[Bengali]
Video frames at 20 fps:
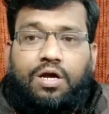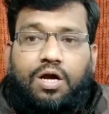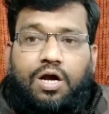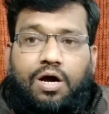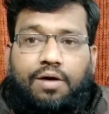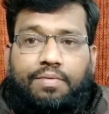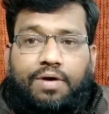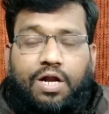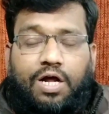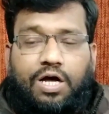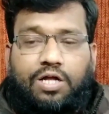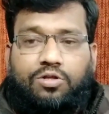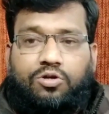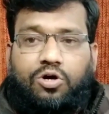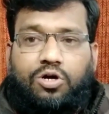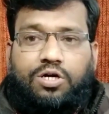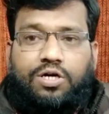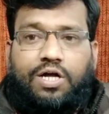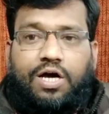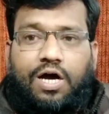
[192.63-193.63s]
খাবার আধ
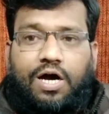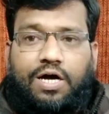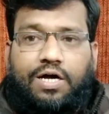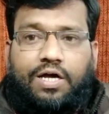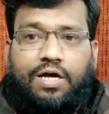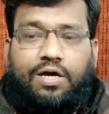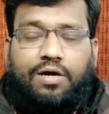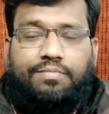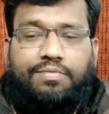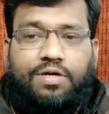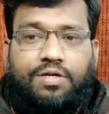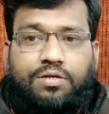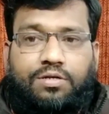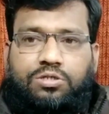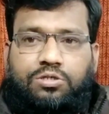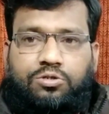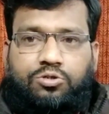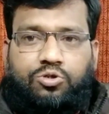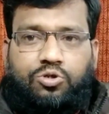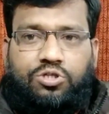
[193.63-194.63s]
ঘন্টা আগে খাবেন
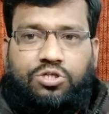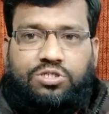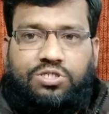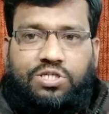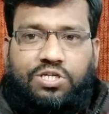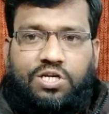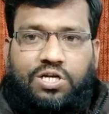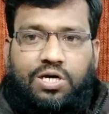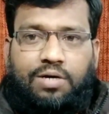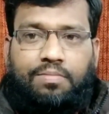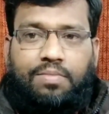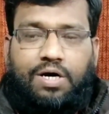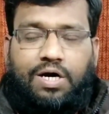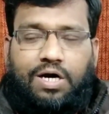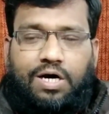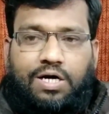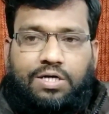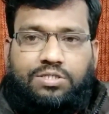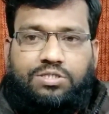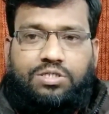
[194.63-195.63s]
যদি চিনি নাম
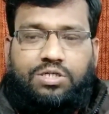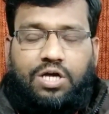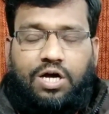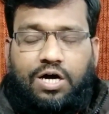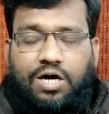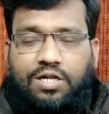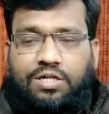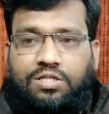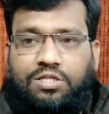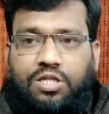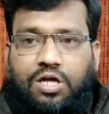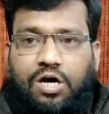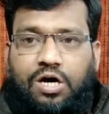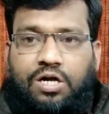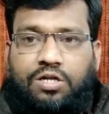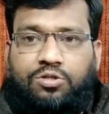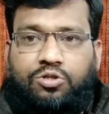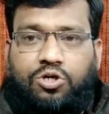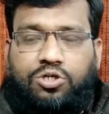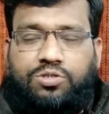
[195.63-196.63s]
আর্টস খান
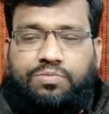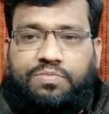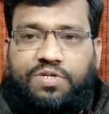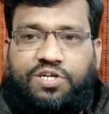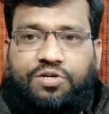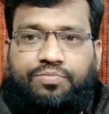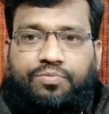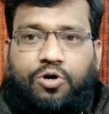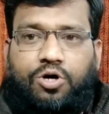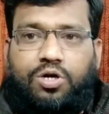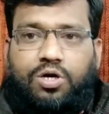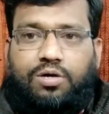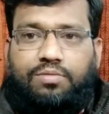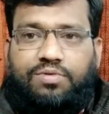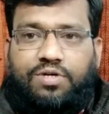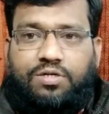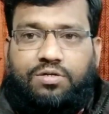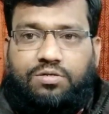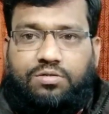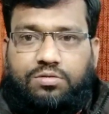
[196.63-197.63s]
তার দশ মিনিট পর
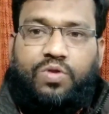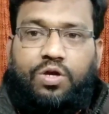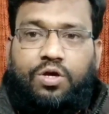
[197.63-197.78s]
খাবেন